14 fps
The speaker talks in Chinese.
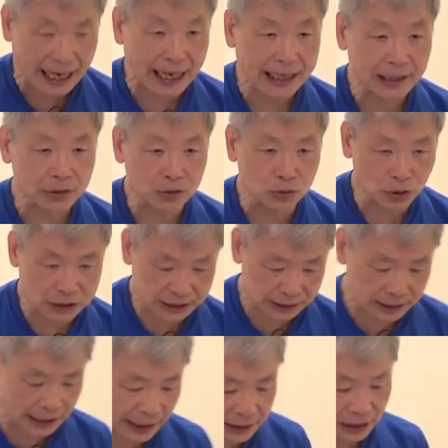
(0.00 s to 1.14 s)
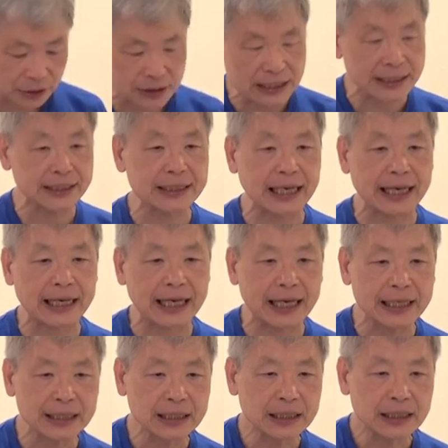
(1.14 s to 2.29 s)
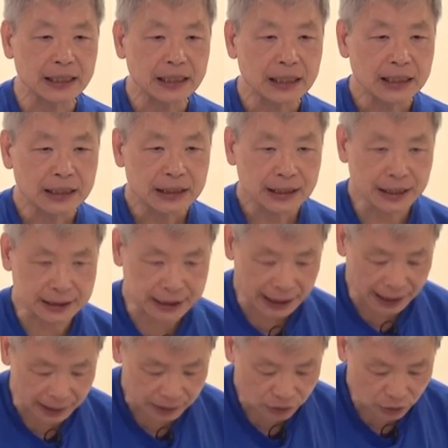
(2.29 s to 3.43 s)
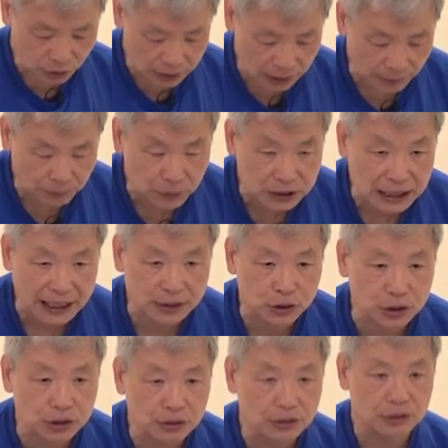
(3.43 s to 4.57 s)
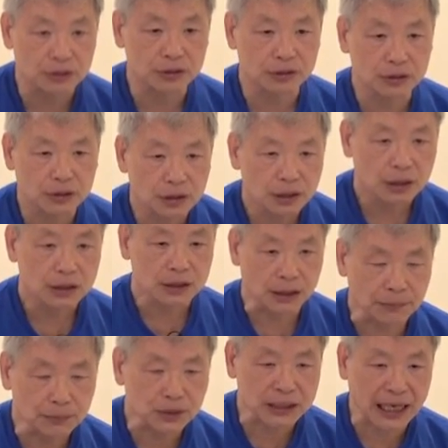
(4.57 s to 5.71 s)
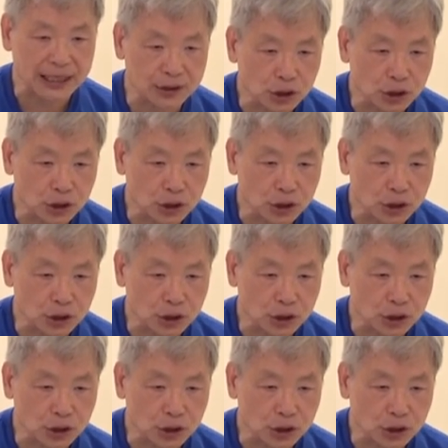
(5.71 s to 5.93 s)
开，如果两脚站得太开，那这样就沉不下去，沉不下